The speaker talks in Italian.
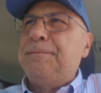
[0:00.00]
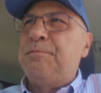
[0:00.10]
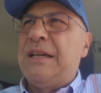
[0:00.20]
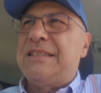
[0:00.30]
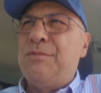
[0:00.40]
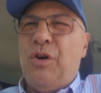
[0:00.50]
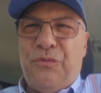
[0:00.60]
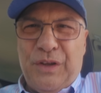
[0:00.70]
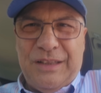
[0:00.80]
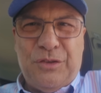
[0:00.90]
massimo
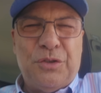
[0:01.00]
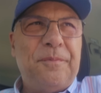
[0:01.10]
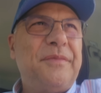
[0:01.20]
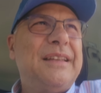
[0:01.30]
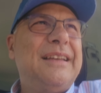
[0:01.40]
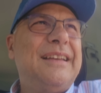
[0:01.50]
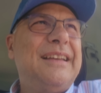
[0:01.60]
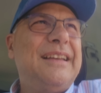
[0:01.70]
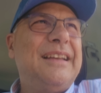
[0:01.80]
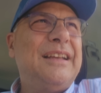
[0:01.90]
affetto,
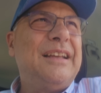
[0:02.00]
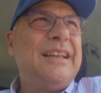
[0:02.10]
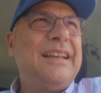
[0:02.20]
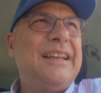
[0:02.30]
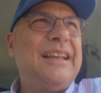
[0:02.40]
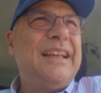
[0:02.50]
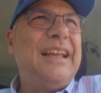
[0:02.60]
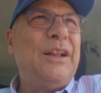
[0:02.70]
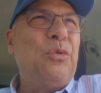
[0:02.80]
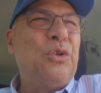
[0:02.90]
eh,
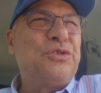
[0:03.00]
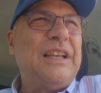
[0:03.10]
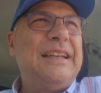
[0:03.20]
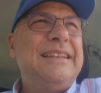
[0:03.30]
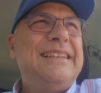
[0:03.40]
e lui lo sa.